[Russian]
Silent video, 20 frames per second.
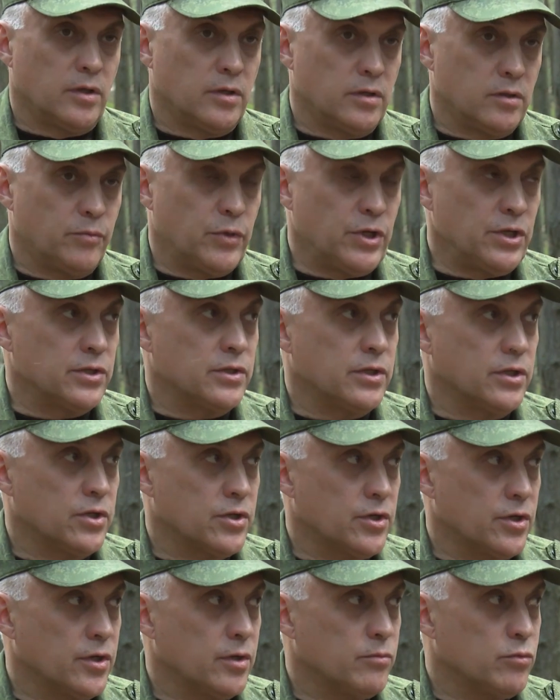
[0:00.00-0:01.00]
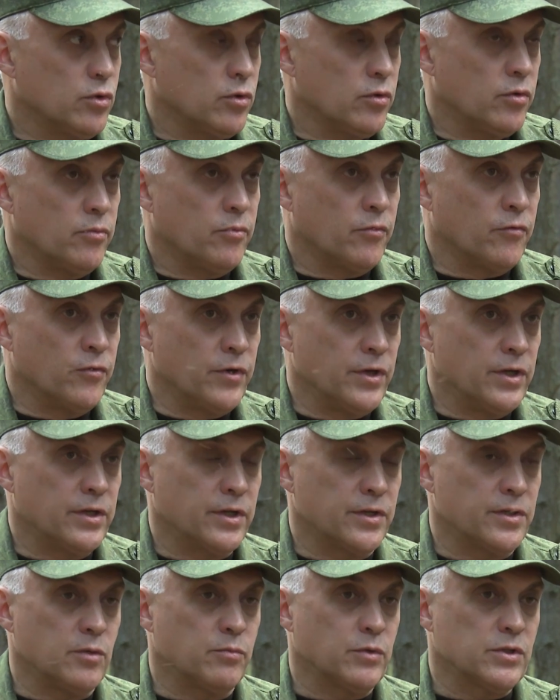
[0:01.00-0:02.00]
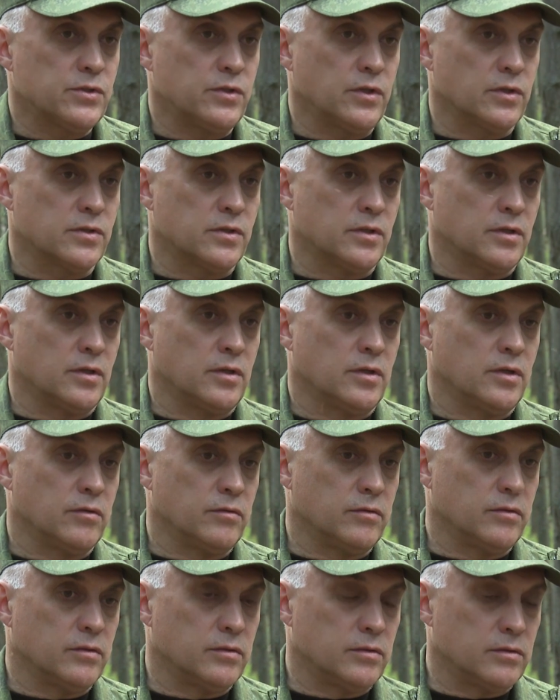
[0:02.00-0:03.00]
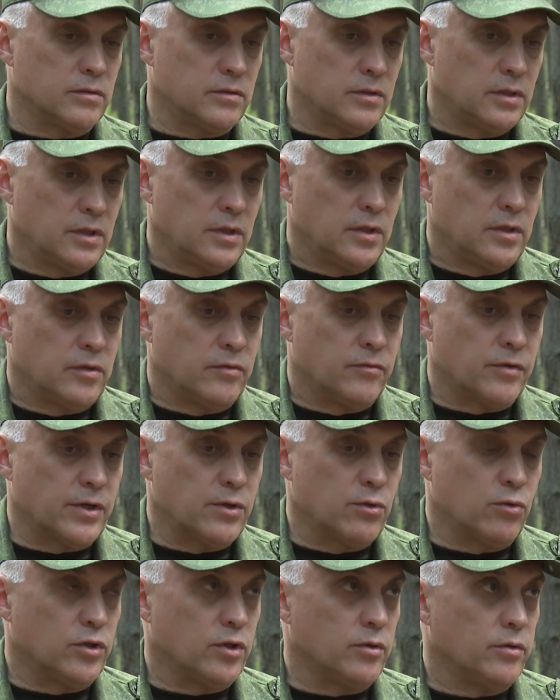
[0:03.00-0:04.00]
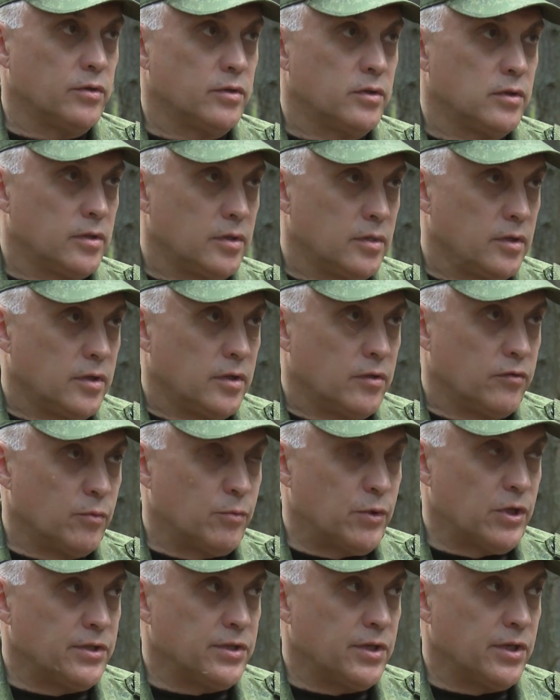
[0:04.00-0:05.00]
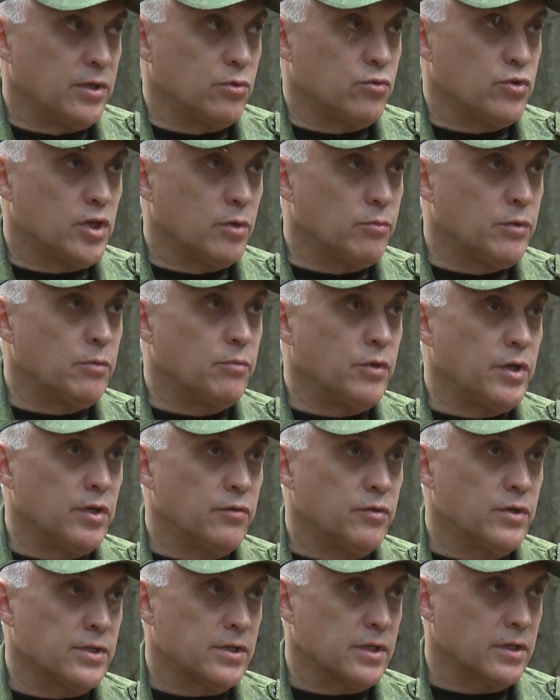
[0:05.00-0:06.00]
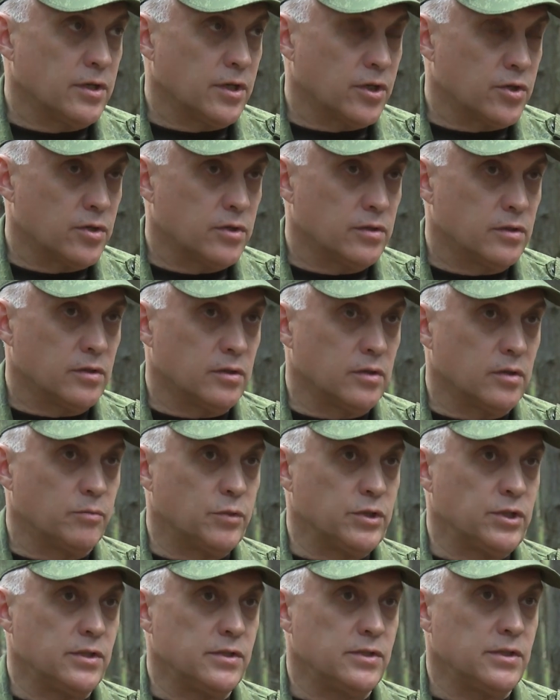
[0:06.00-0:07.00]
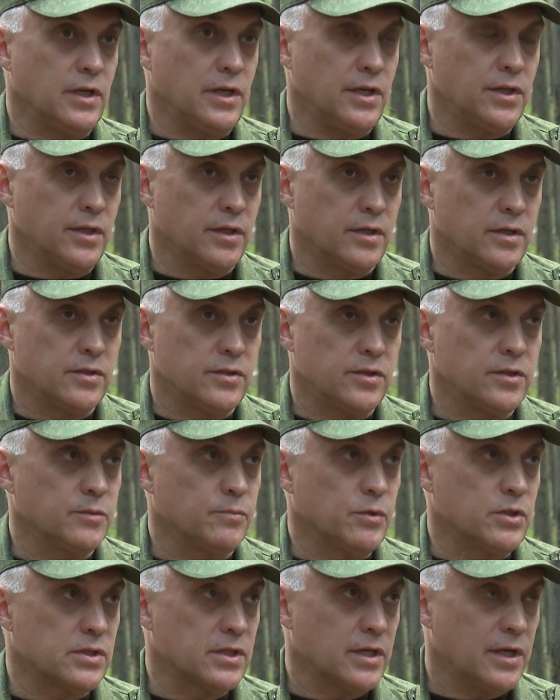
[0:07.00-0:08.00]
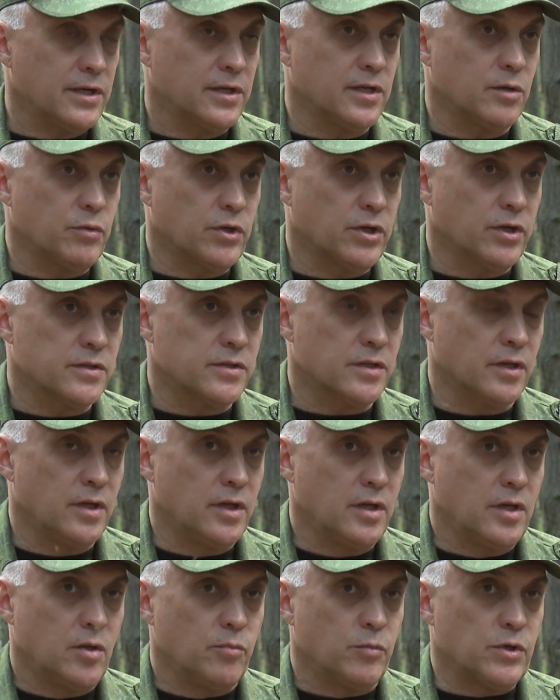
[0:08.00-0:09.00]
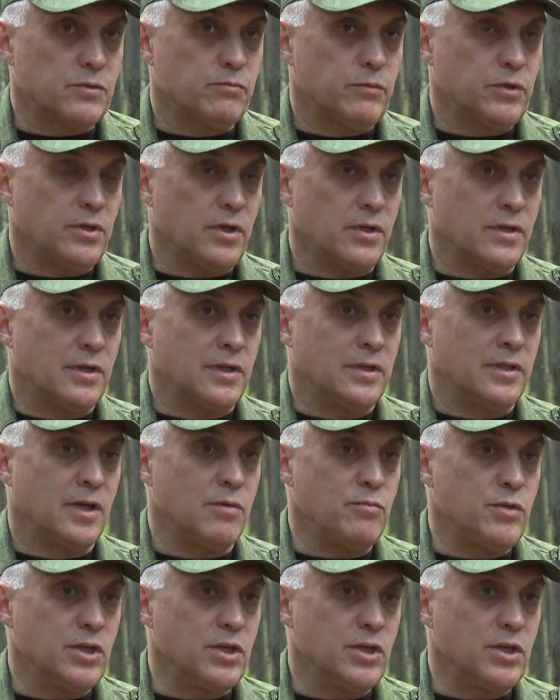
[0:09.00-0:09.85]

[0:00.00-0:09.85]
Э, принято решение мной выехать непосредственно э, в районы выполнения учебно-боевых задач э, подразделений, сил специальных операций, посмотреть на